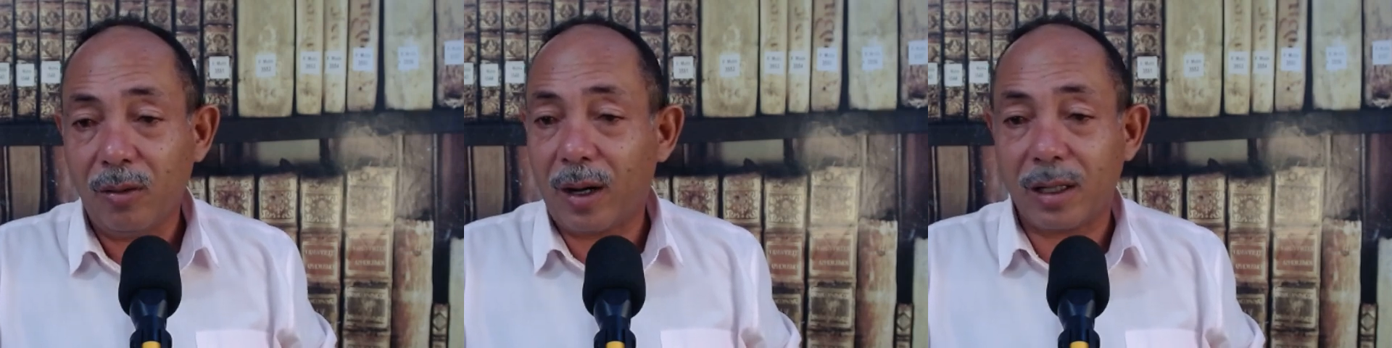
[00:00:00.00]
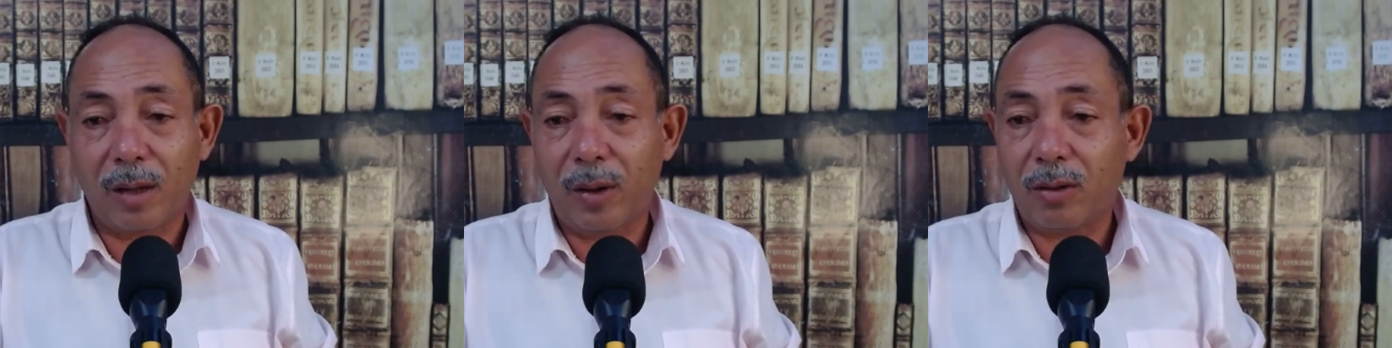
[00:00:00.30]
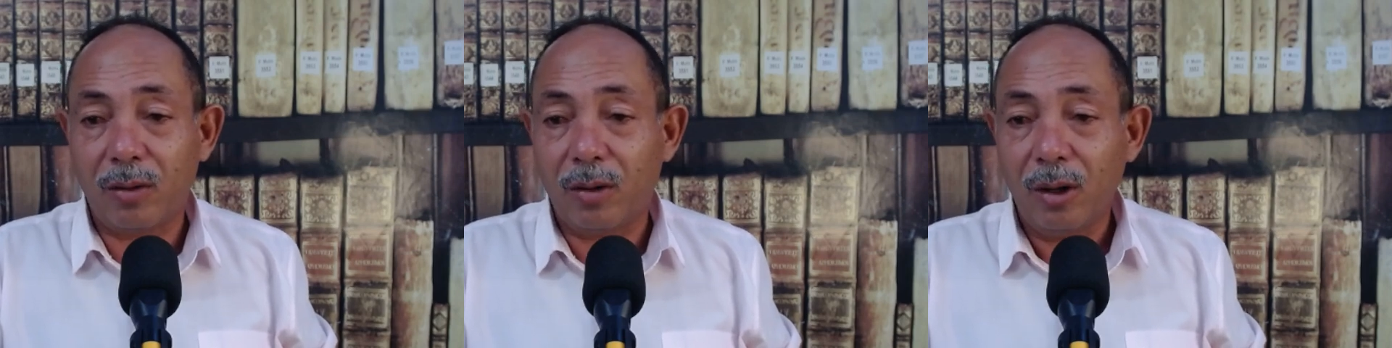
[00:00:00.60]
o
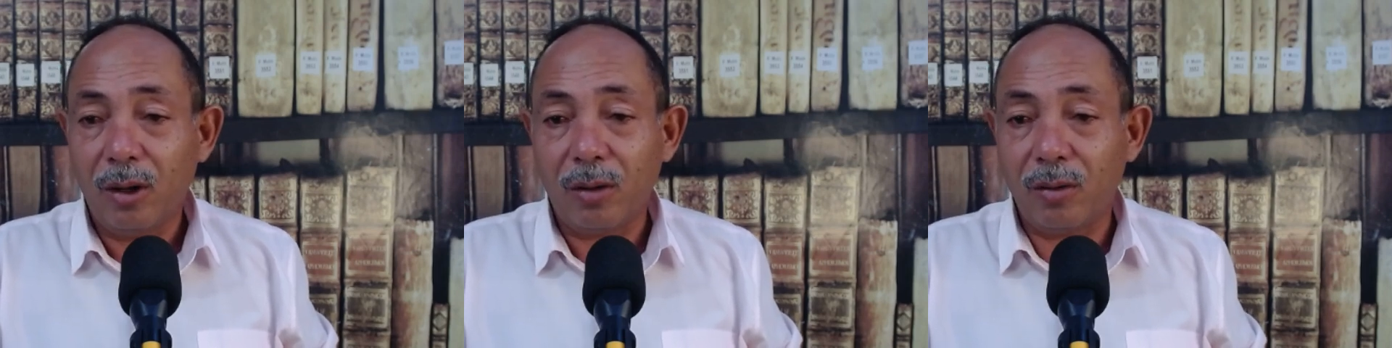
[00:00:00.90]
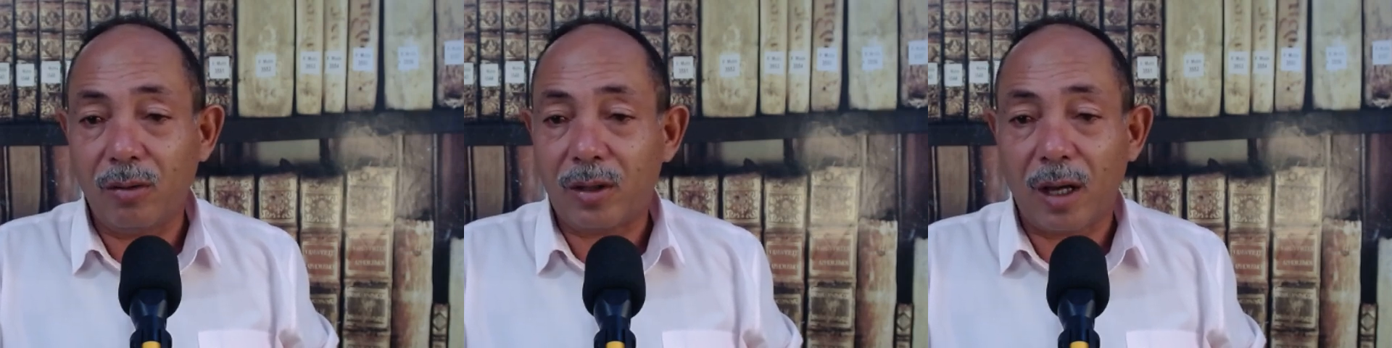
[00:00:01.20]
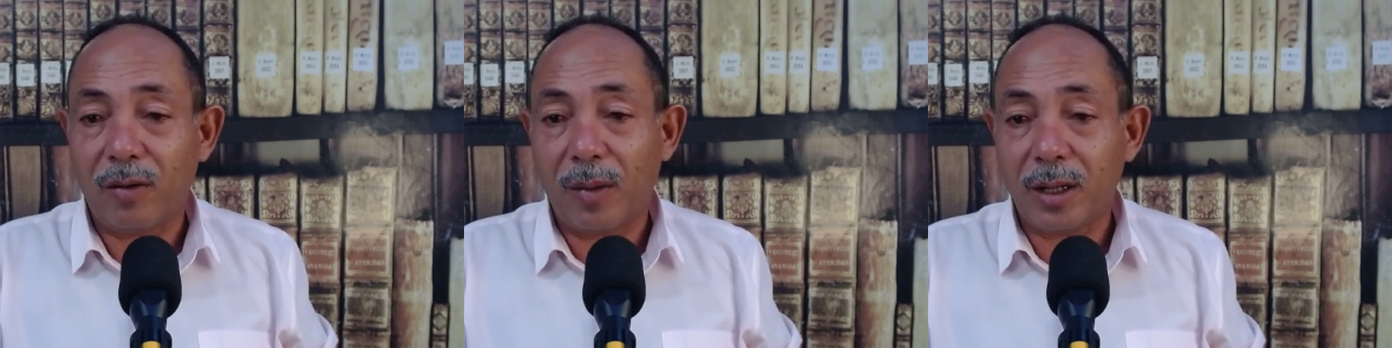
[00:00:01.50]
casamento não, não, não
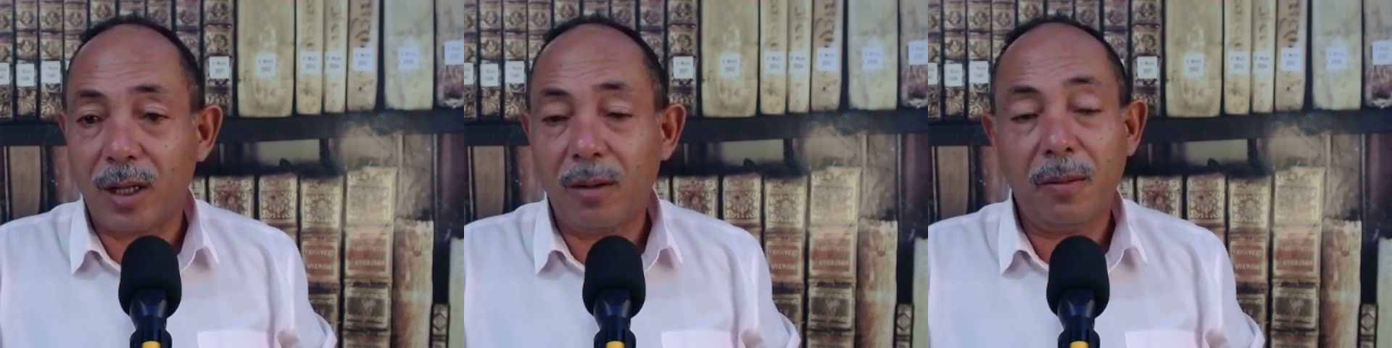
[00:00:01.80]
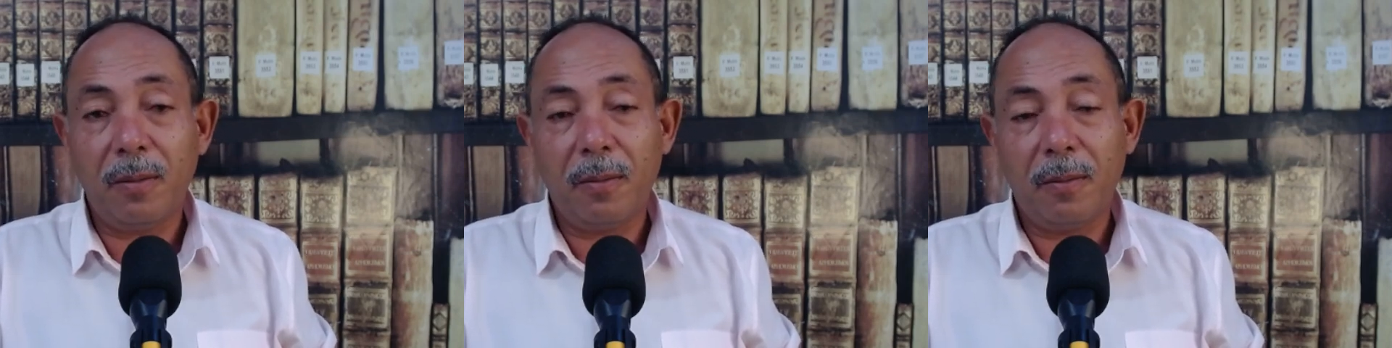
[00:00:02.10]
serve mais, não?